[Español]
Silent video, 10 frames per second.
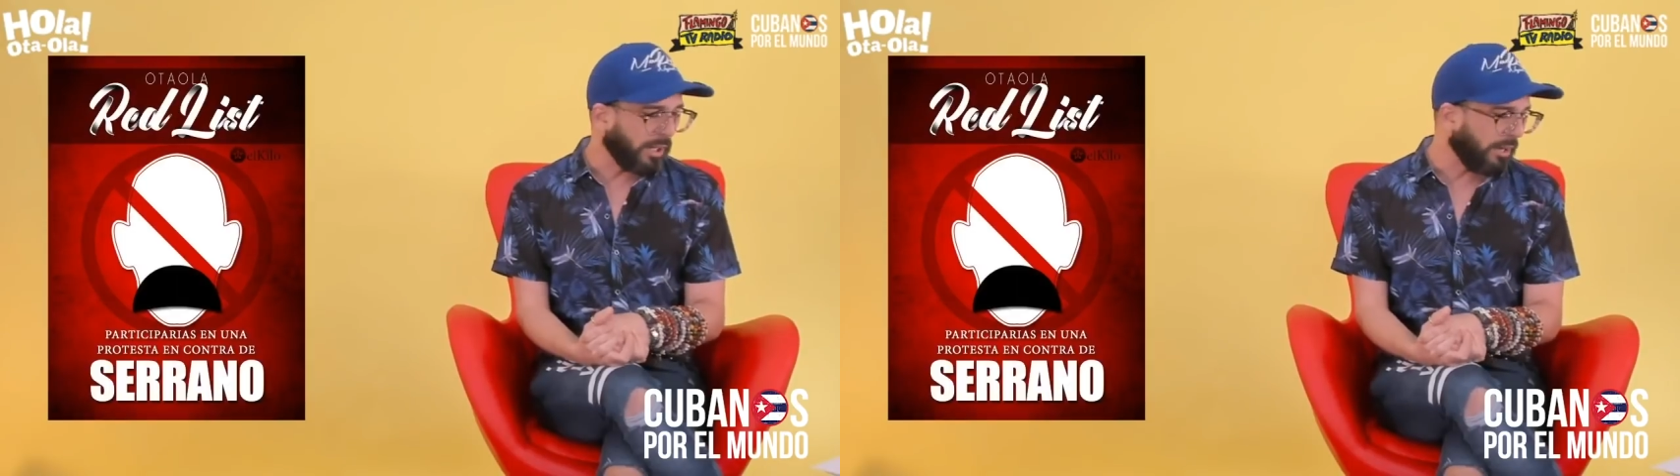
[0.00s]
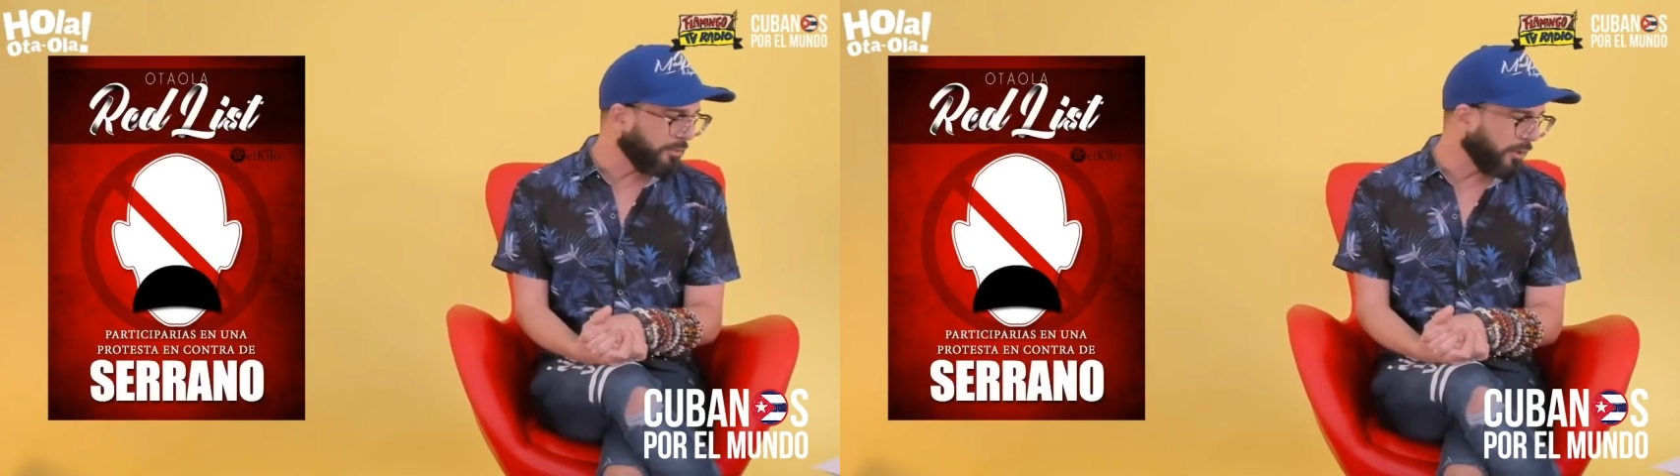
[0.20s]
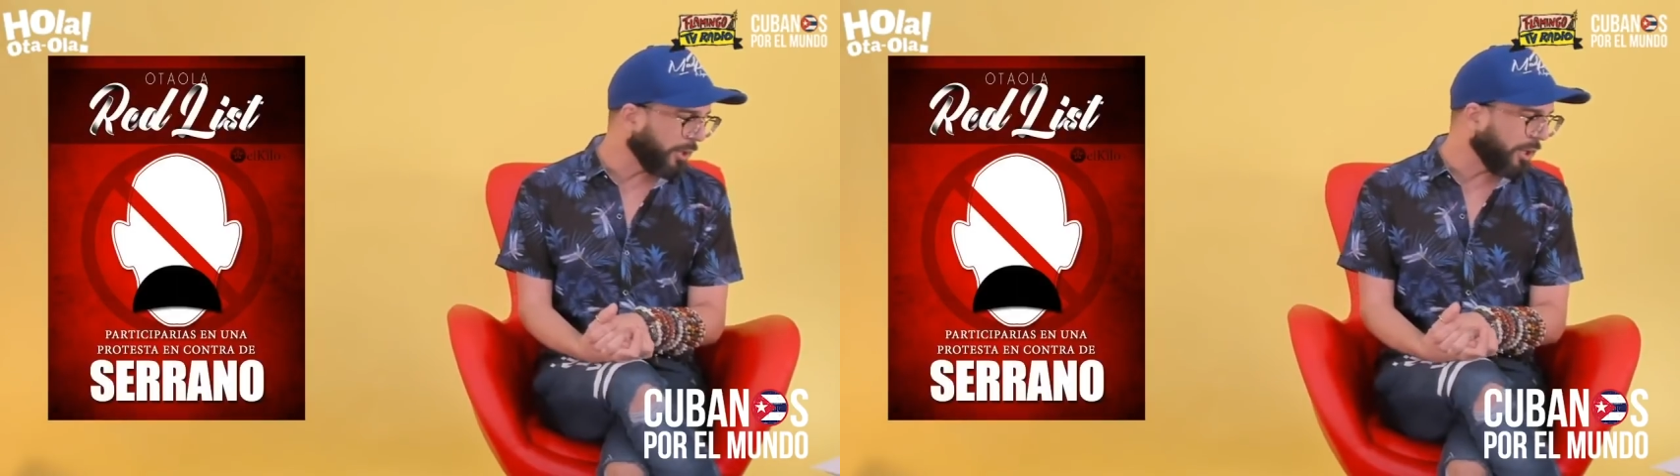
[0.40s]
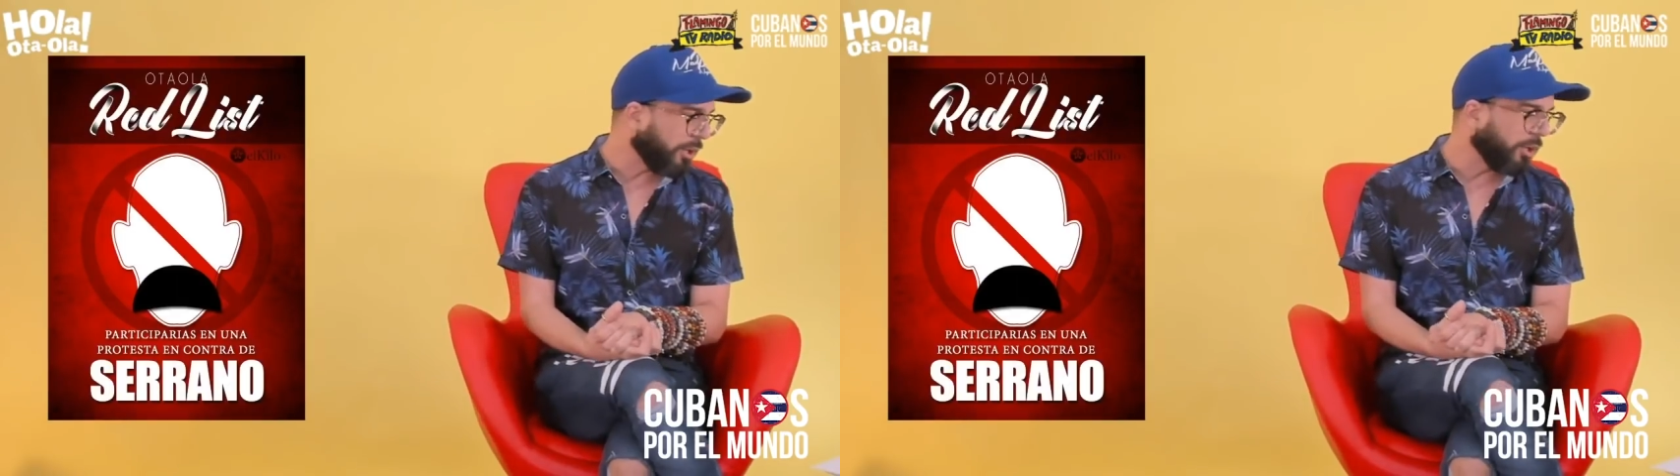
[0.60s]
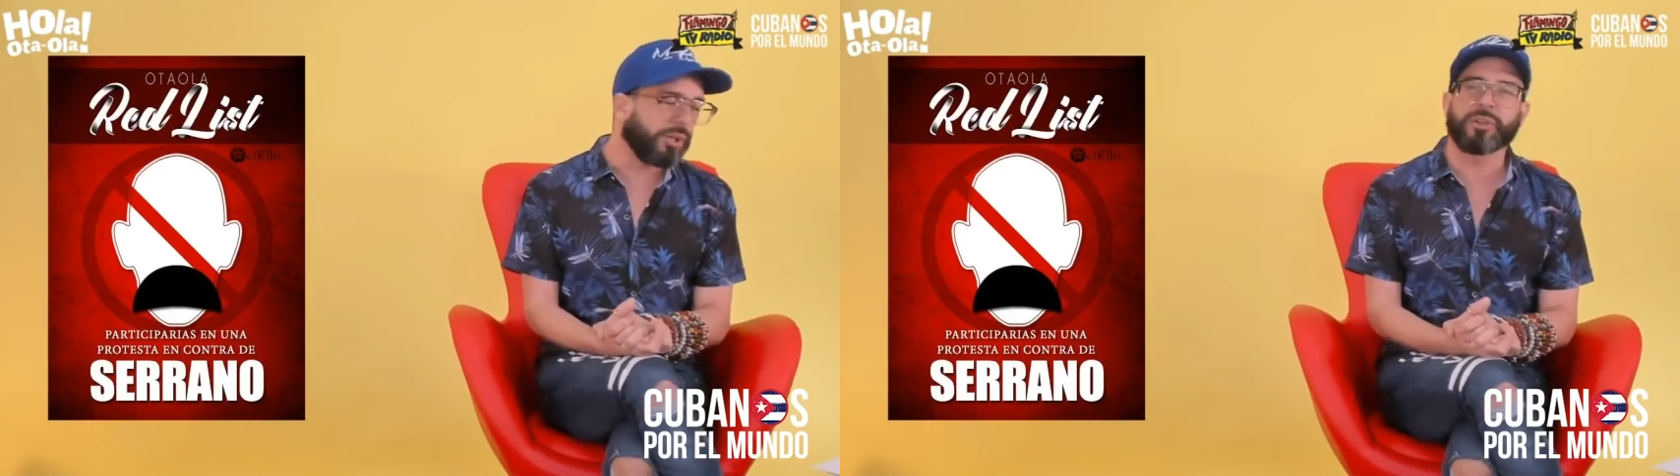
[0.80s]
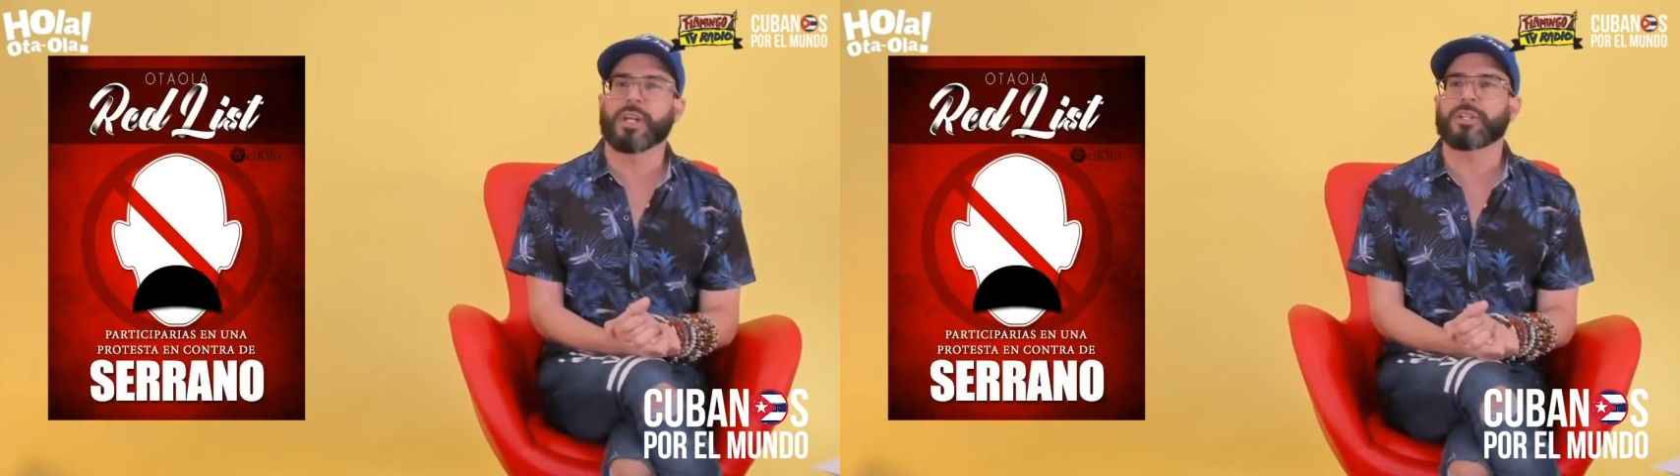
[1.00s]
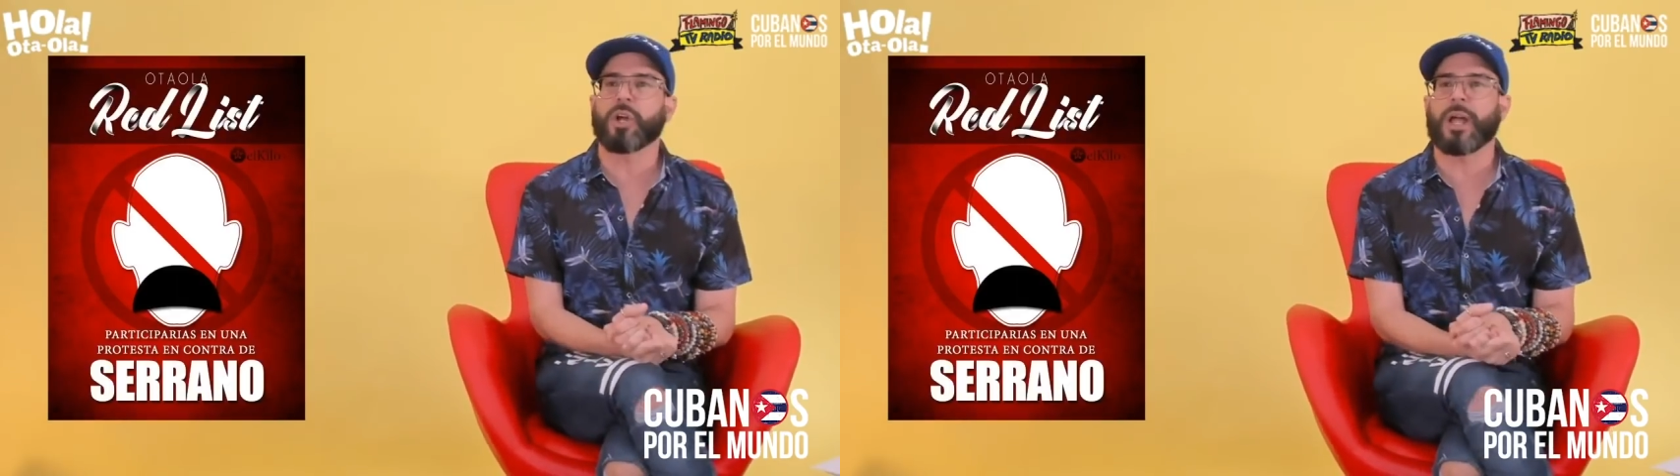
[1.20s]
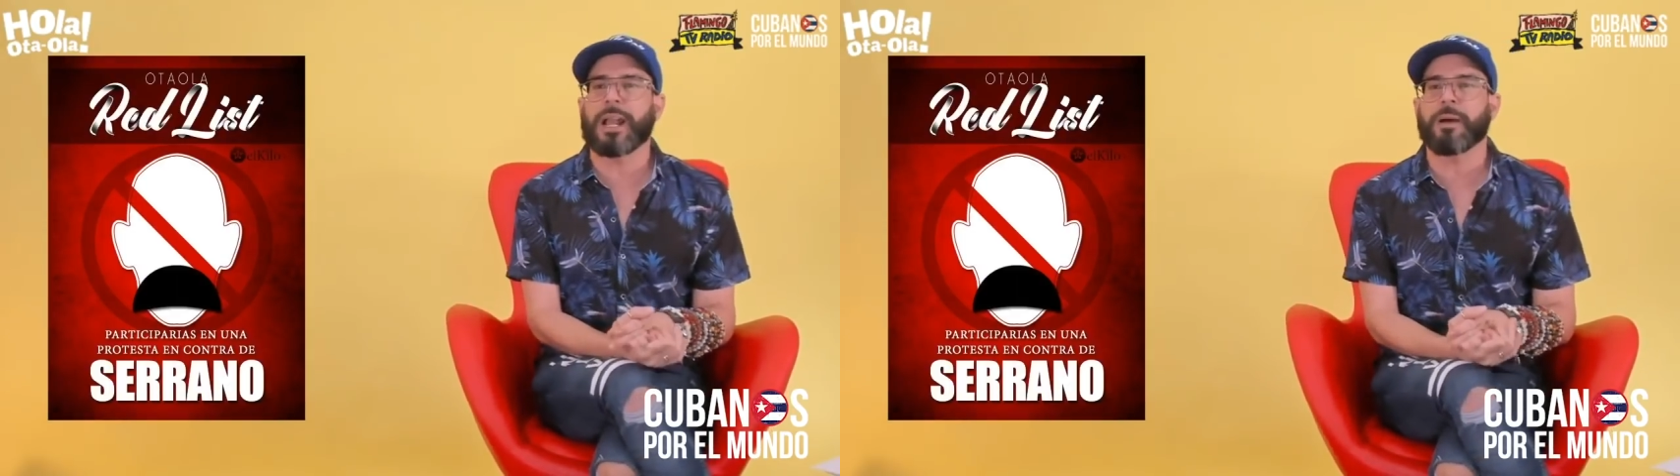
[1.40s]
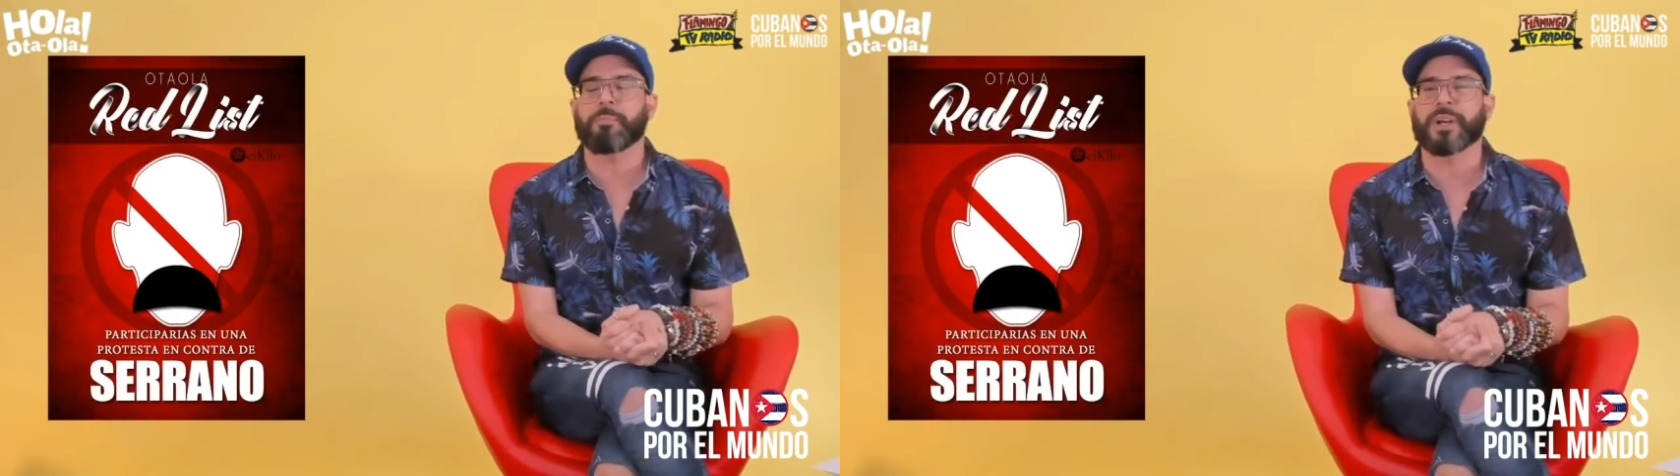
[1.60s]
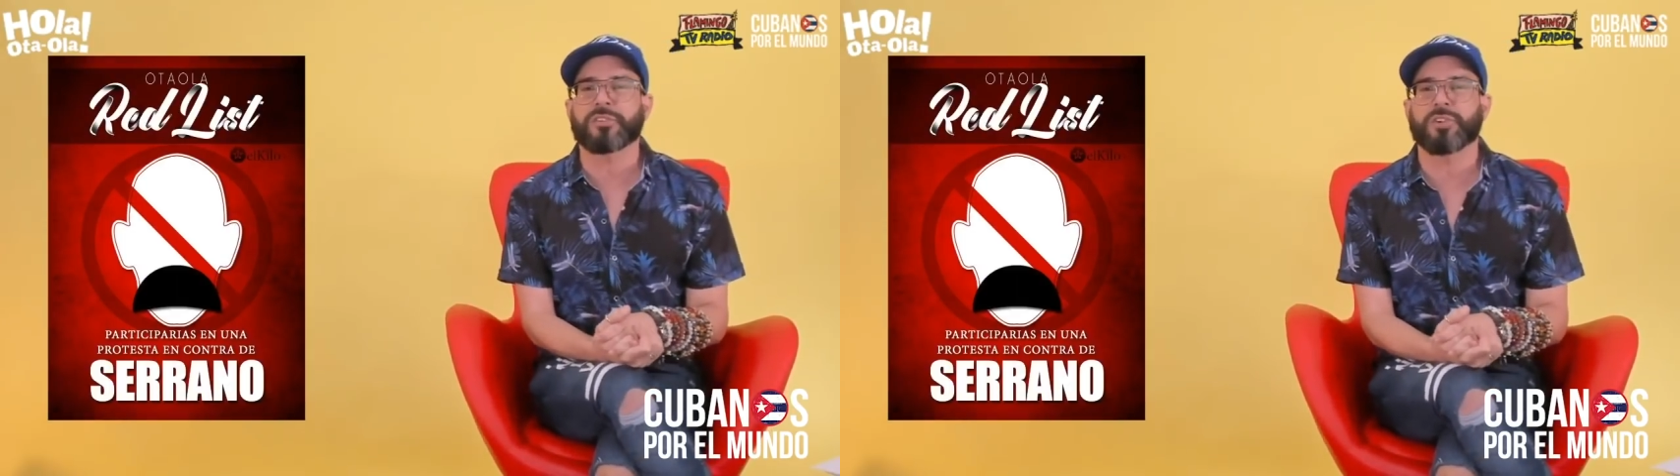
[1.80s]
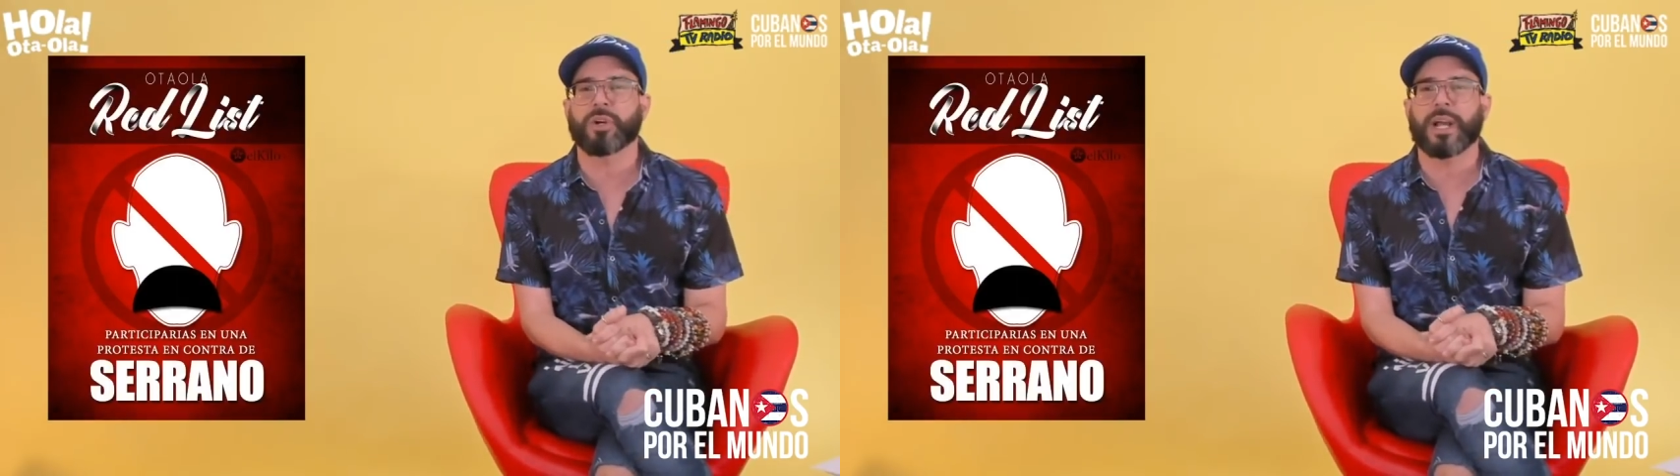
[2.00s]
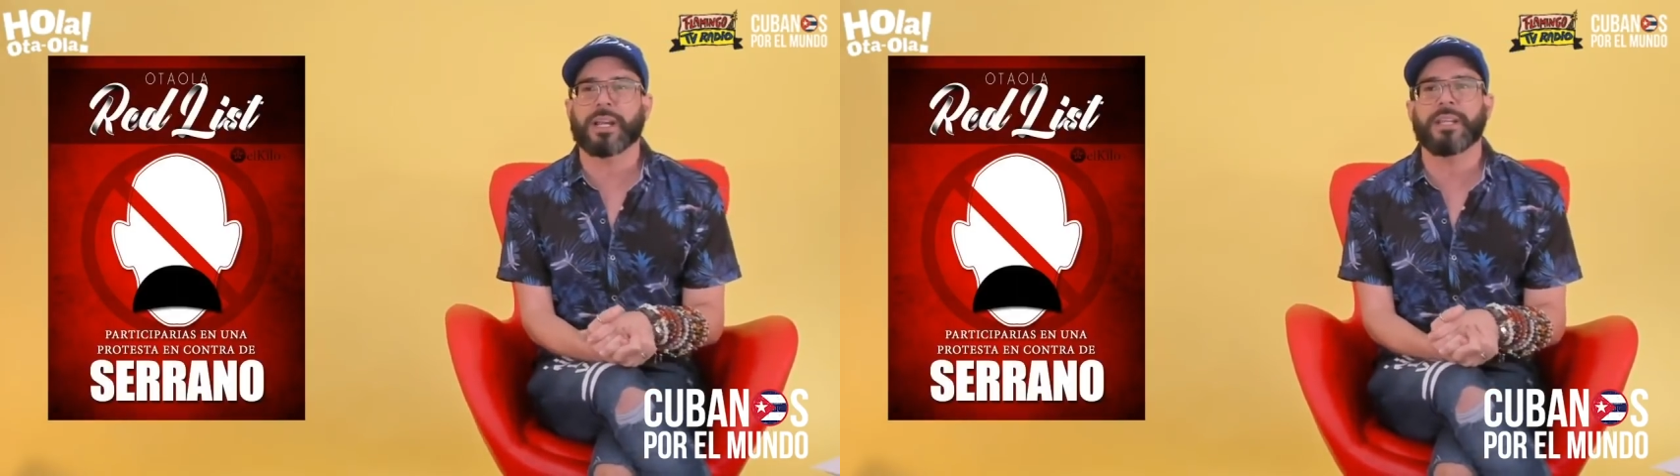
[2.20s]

telefónicos donde todas las personas